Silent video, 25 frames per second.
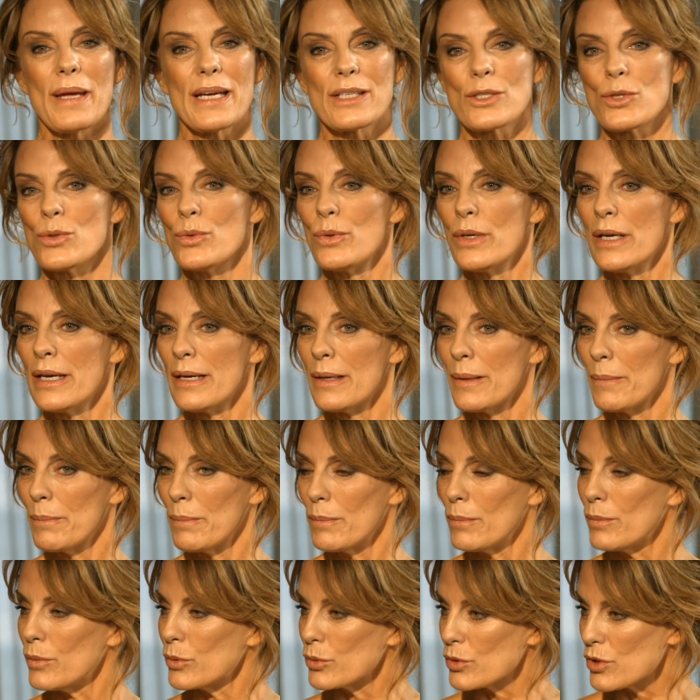ayuda
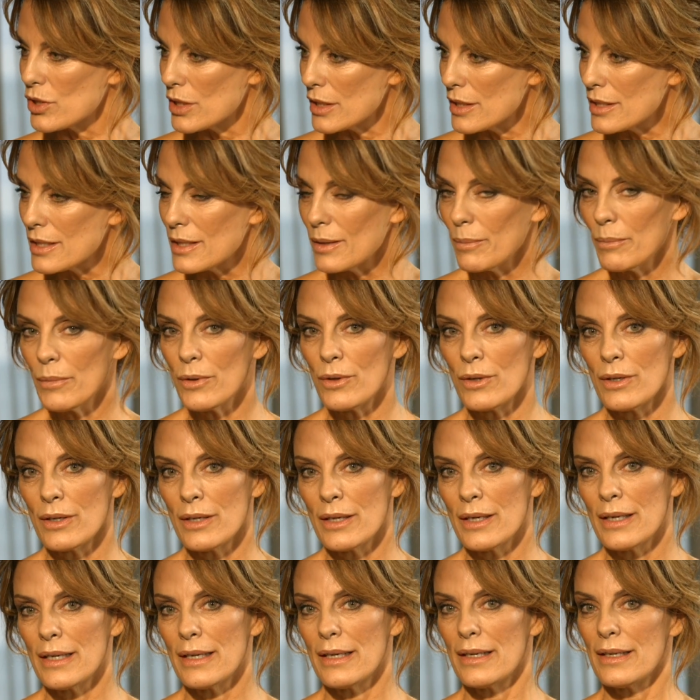muchísimo
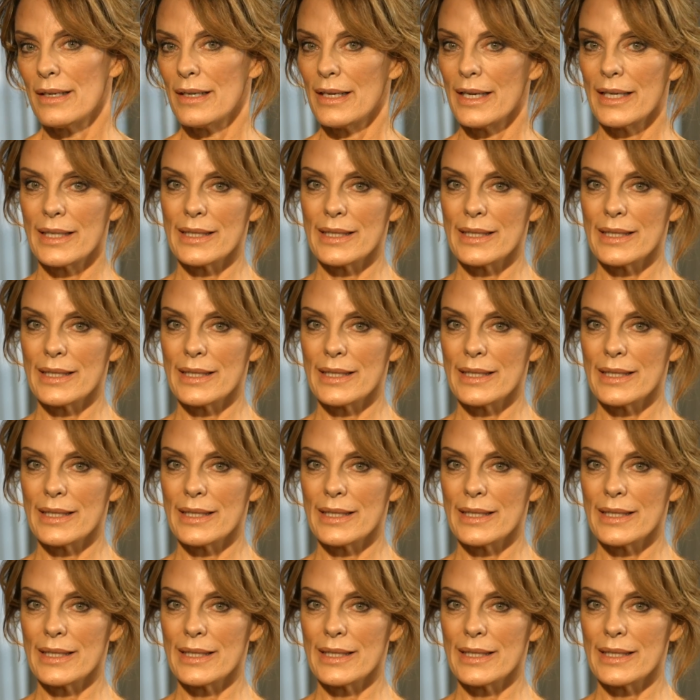a,